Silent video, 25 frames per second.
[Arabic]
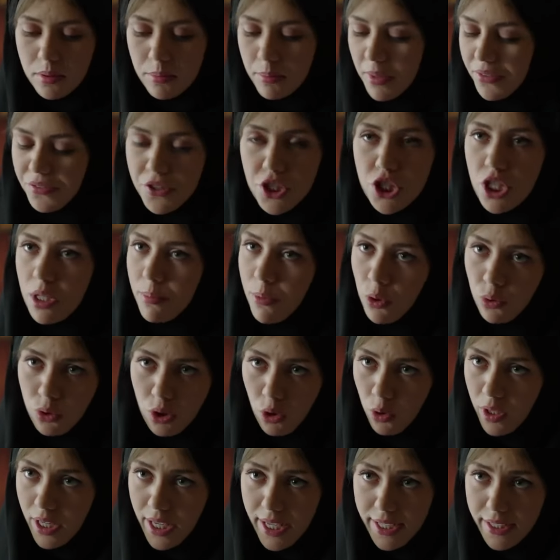مفيش لا
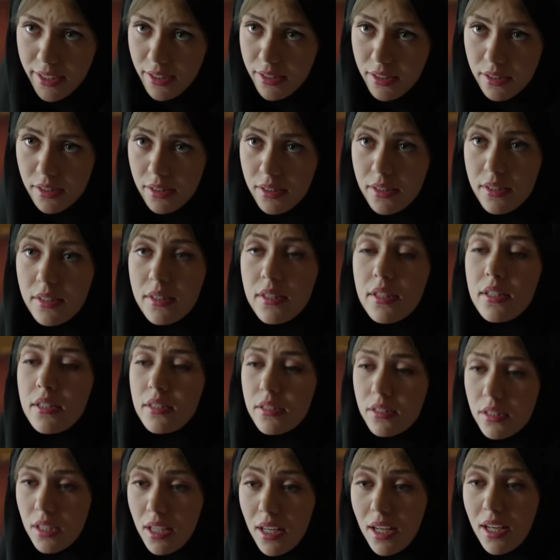موضوع ولا حاجة
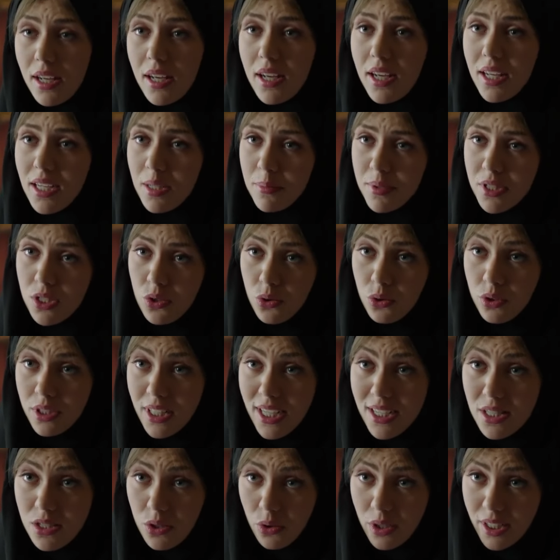أنا بس كنت
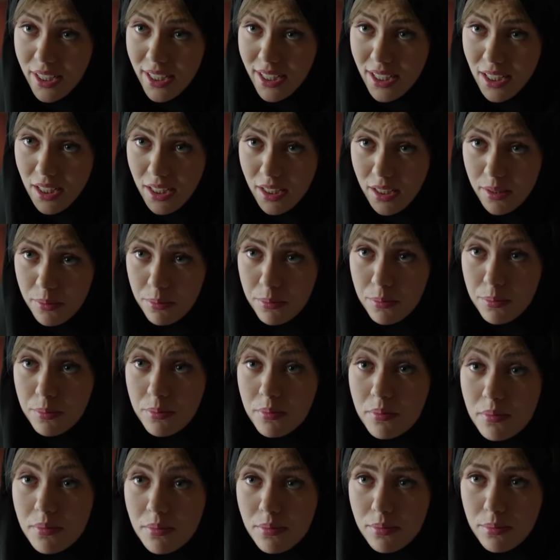عايزة أقول لك إني
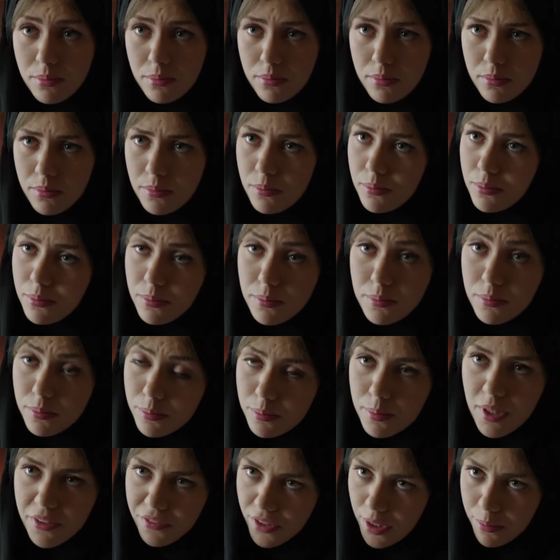
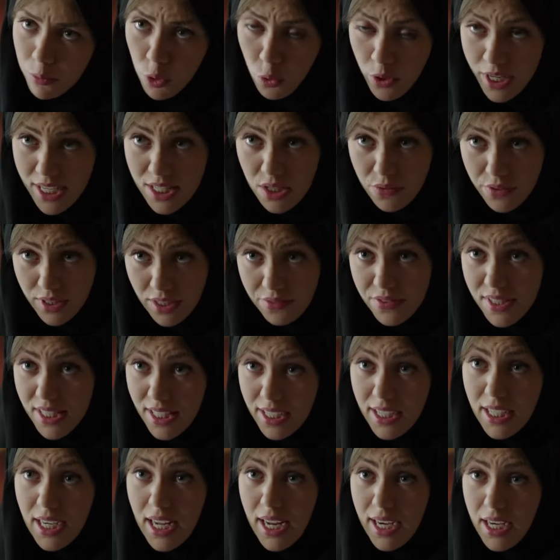بفهم كويس في
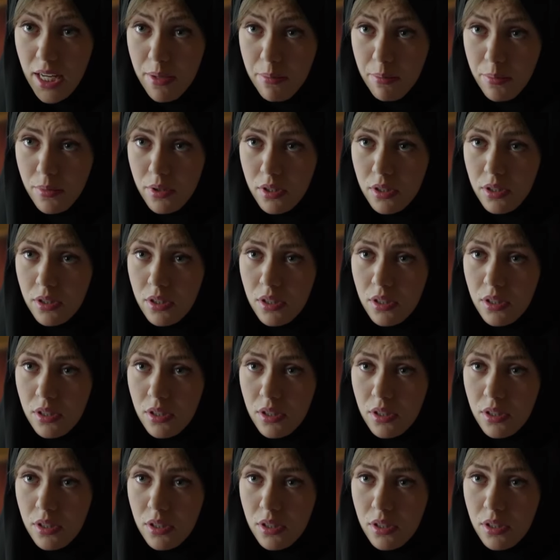تفسير الأحلام